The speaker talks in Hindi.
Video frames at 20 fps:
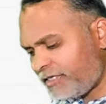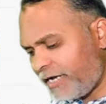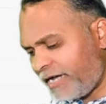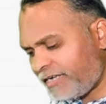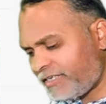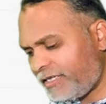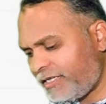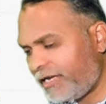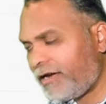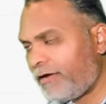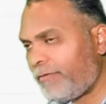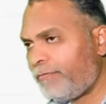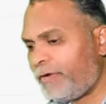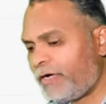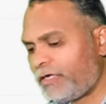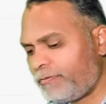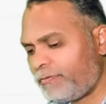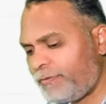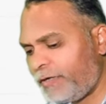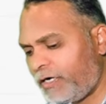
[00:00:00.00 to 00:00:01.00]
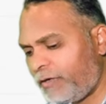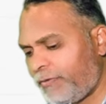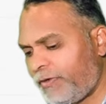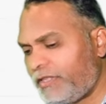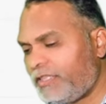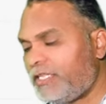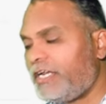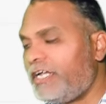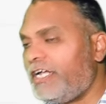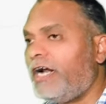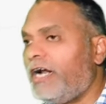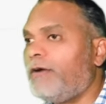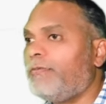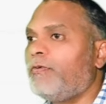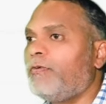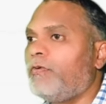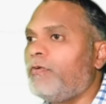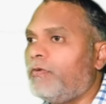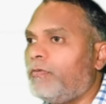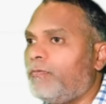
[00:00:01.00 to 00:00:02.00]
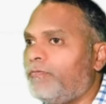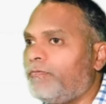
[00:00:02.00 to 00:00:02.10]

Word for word: रैशनल नंबर बिटवीन थ्री एंड फोर